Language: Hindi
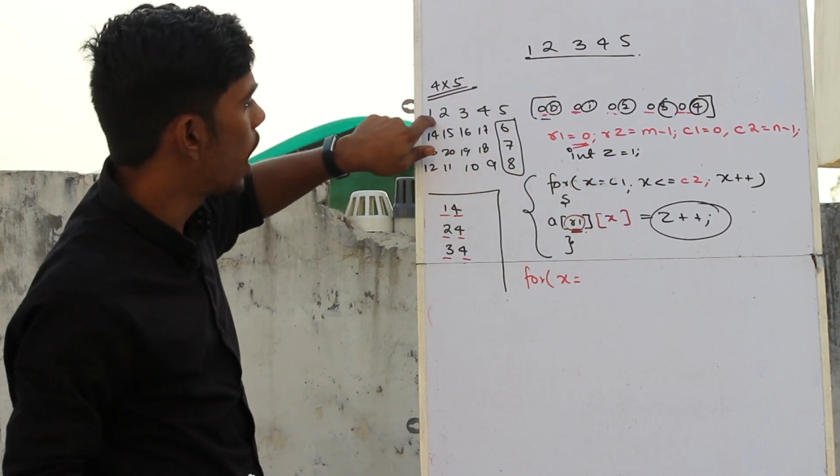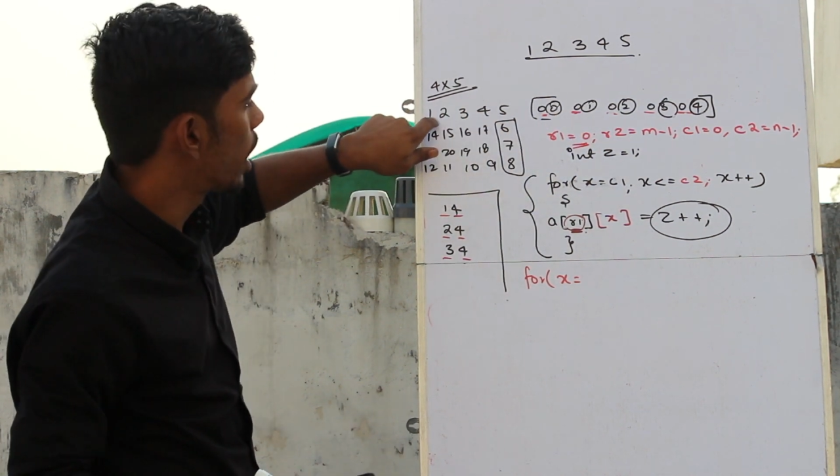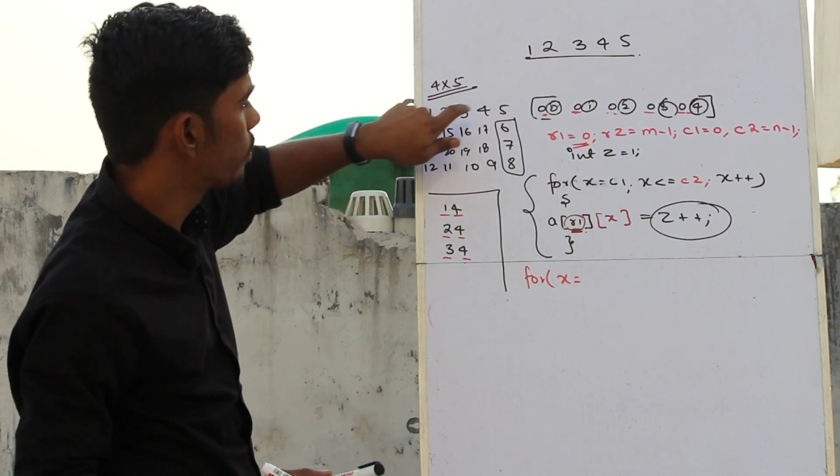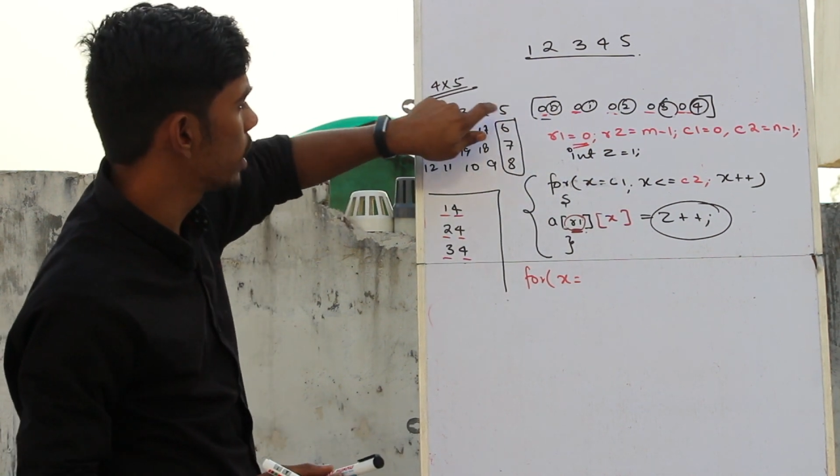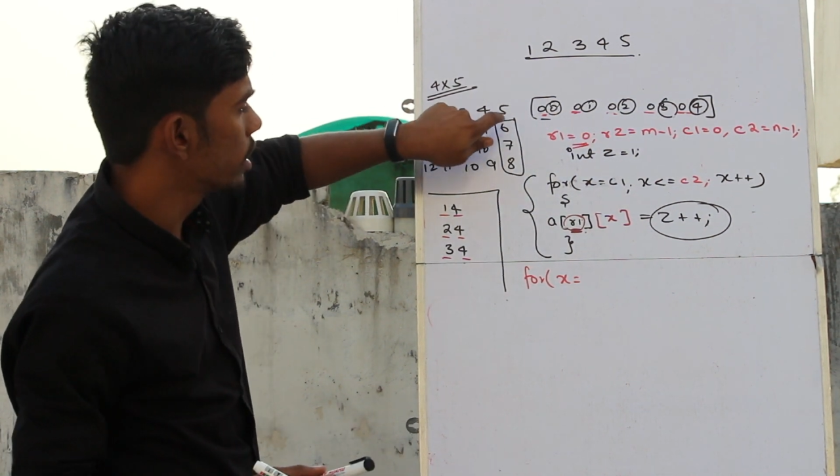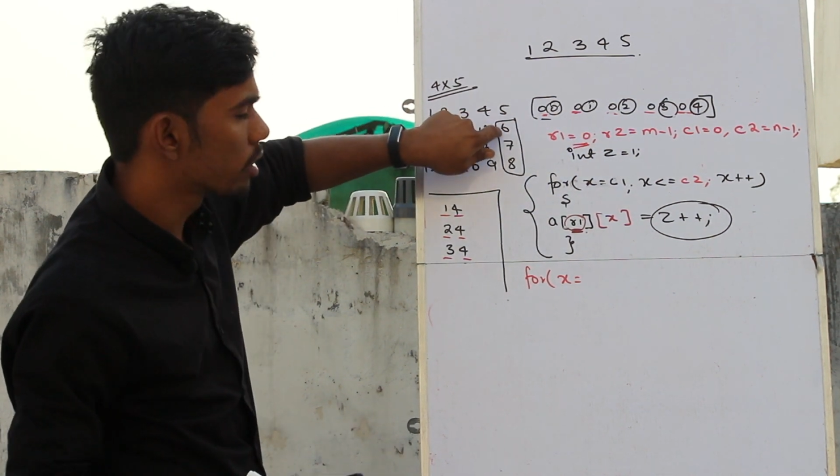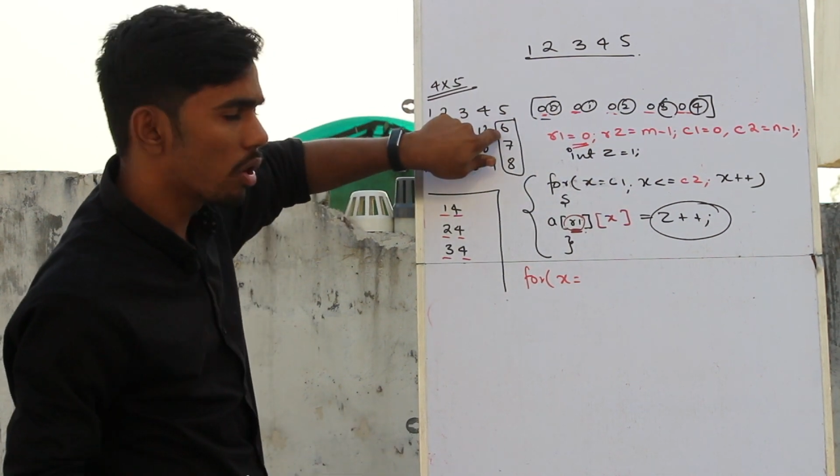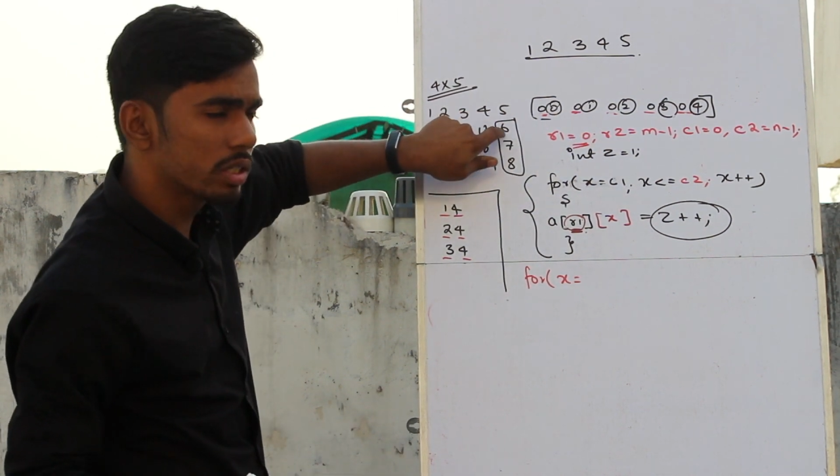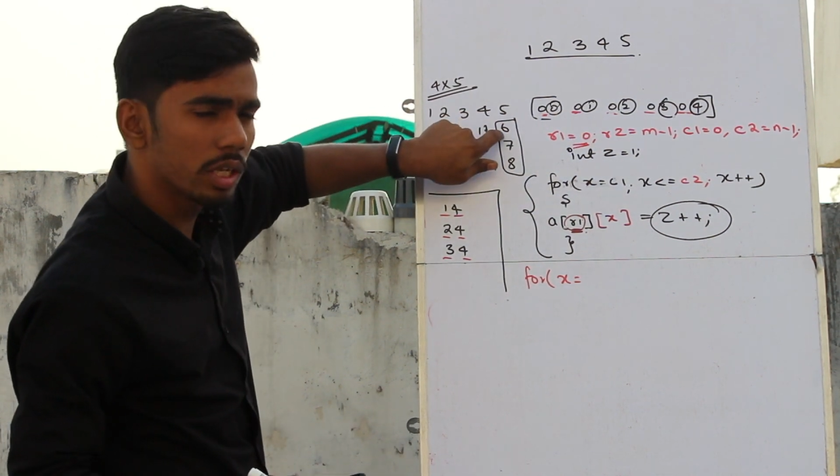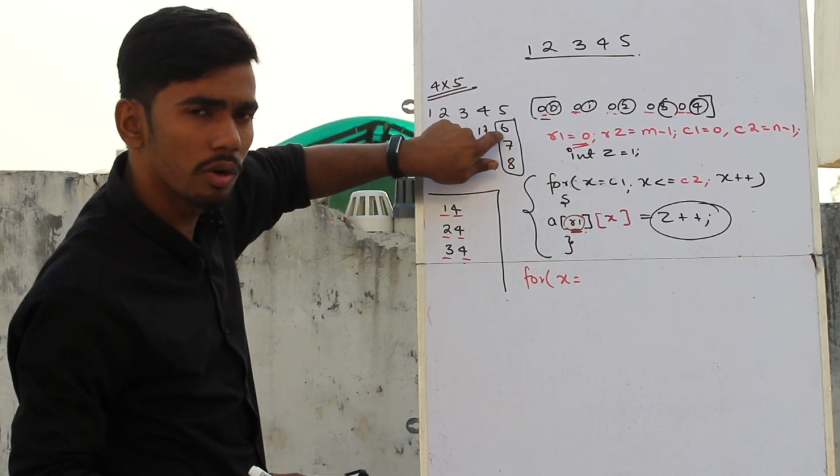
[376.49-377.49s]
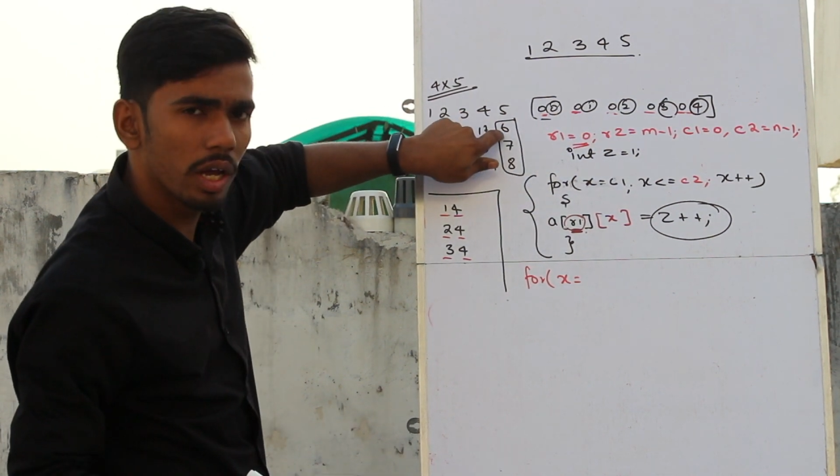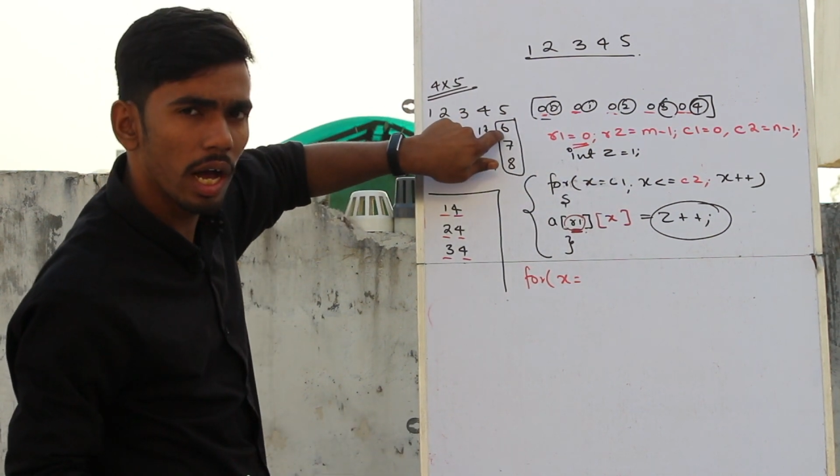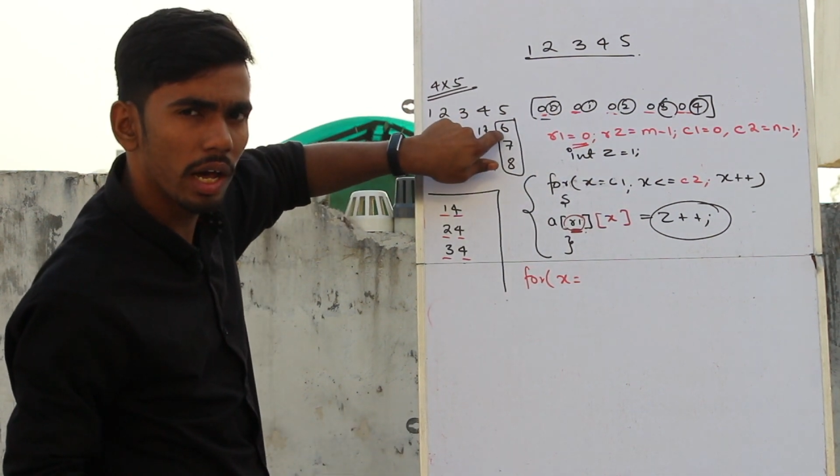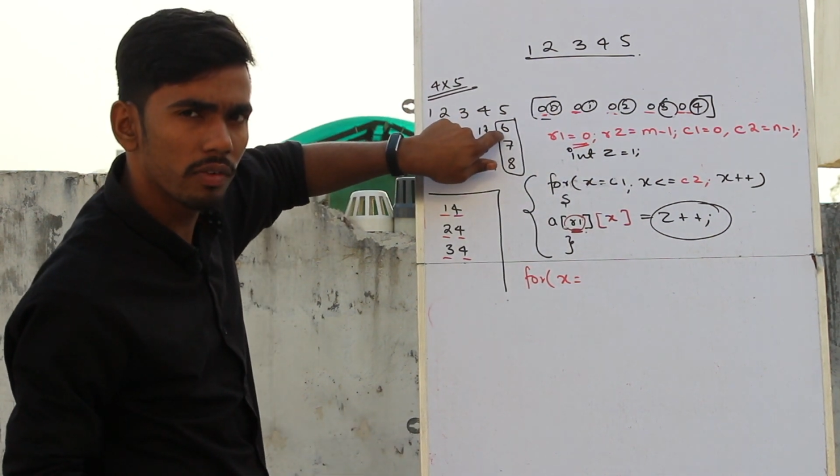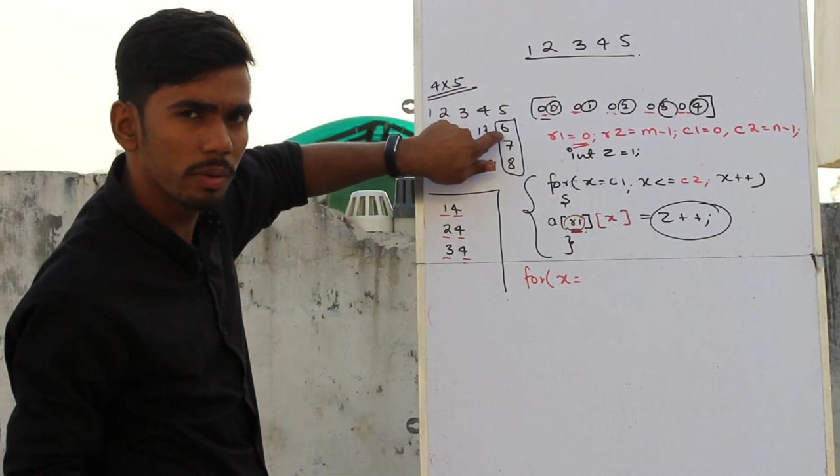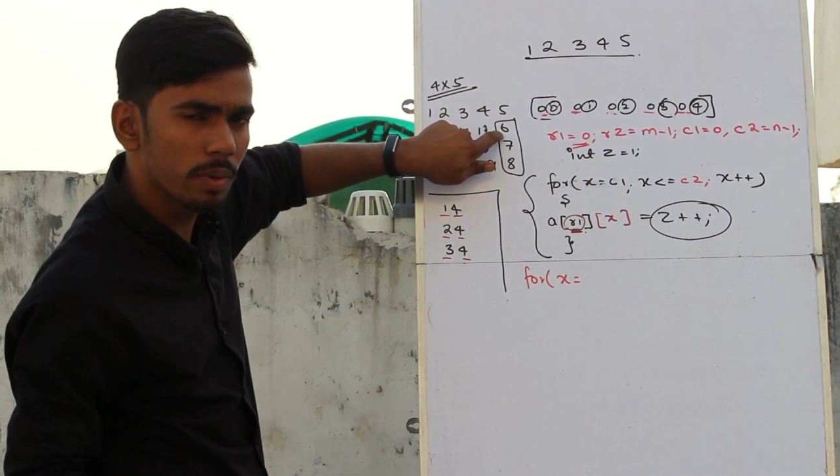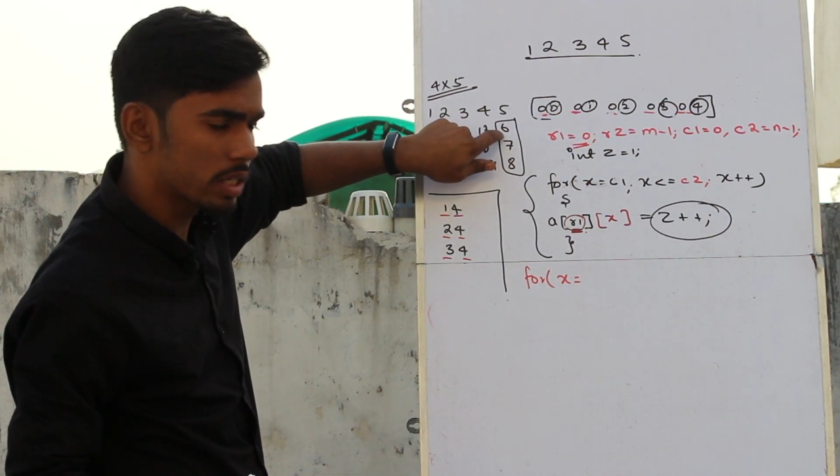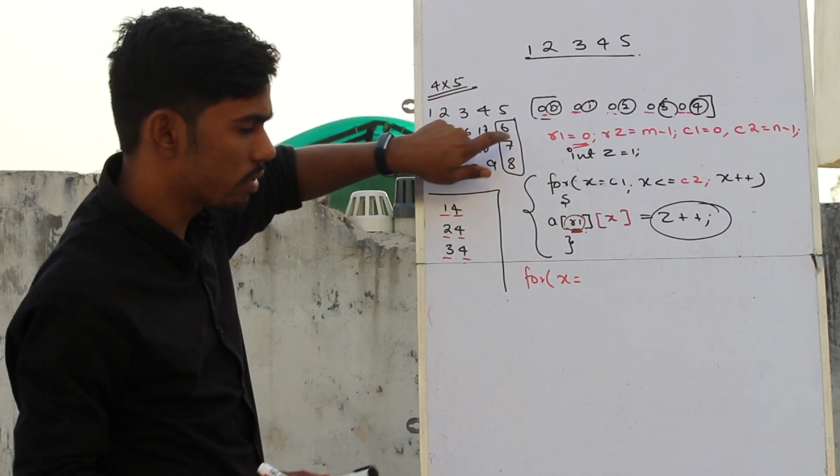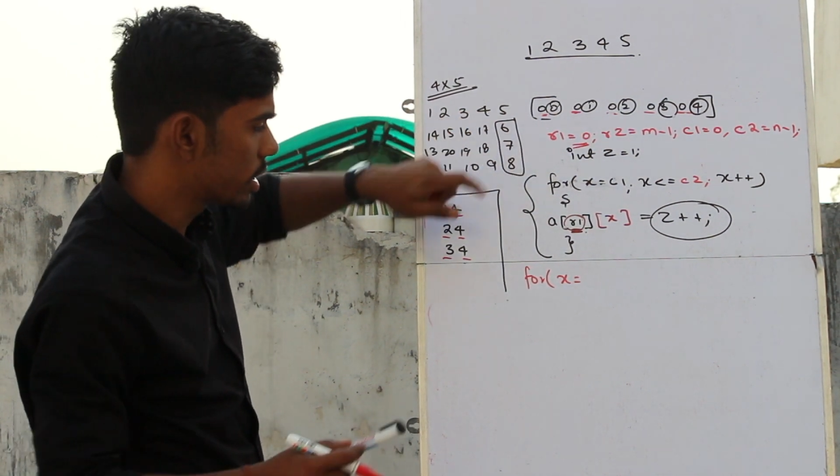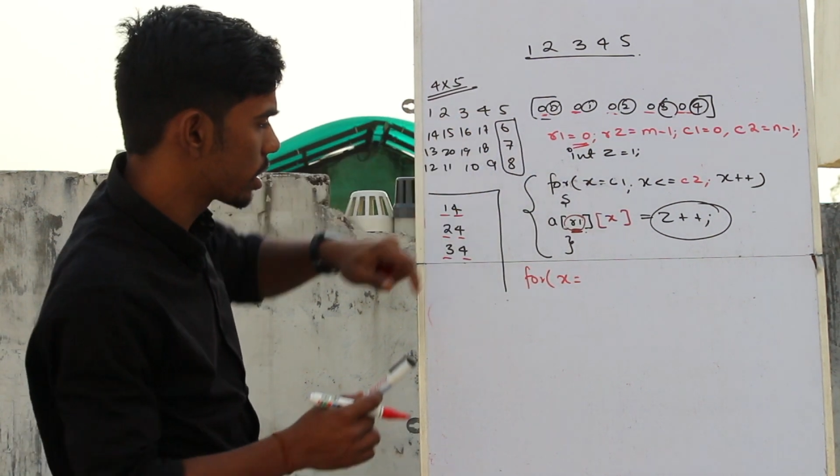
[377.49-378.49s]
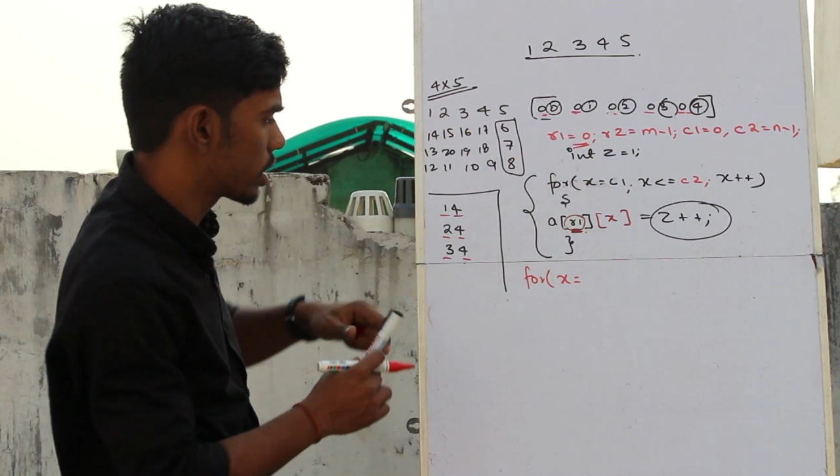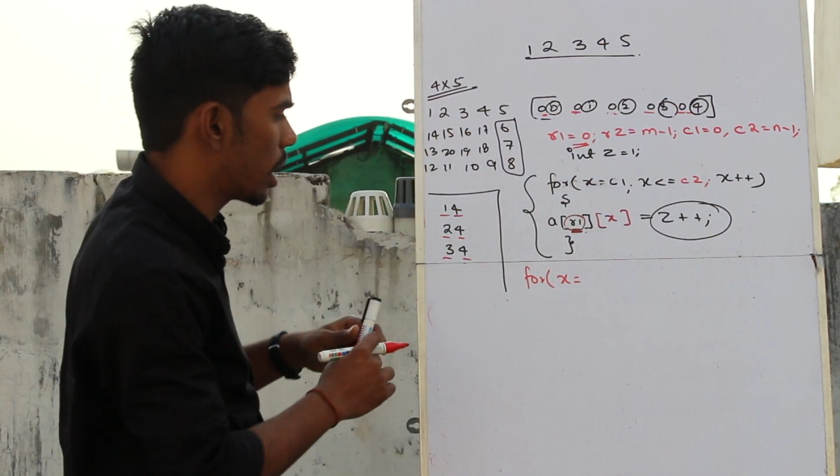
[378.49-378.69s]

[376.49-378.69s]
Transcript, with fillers: आर वन कौन सी रो है आर वन प्लस वन से